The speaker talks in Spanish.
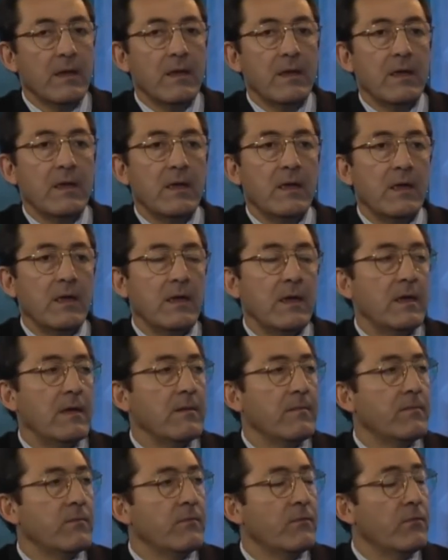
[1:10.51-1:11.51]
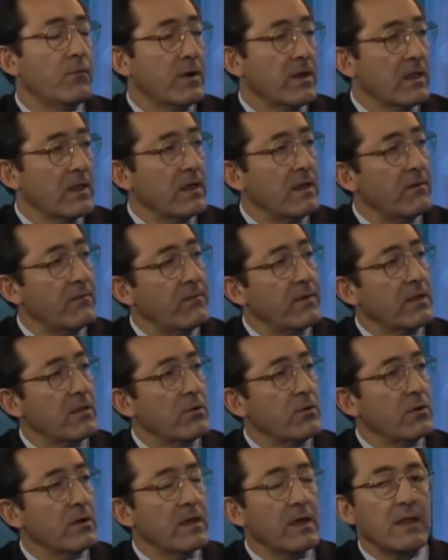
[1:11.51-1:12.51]
Eh, fuertes
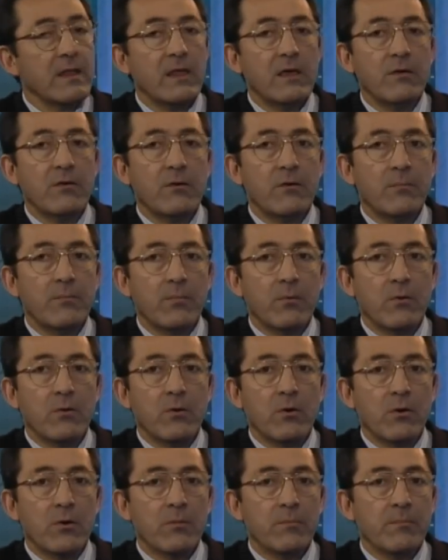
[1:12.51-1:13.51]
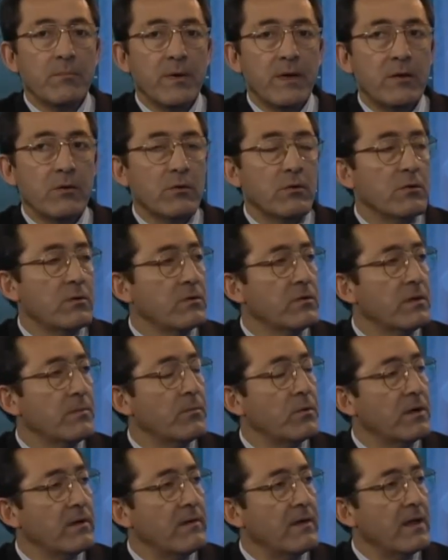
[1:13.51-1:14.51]
efectos negativos por menos
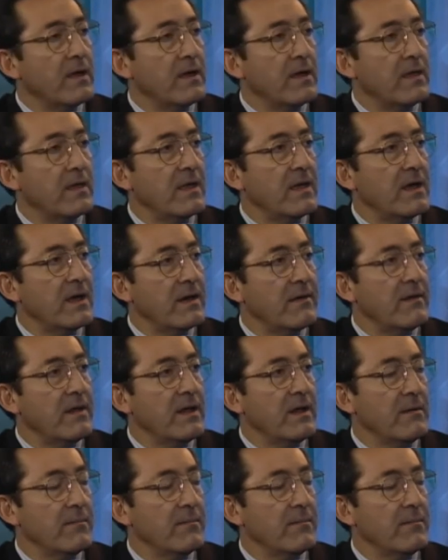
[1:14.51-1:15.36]
disponibilidad de días hábiles,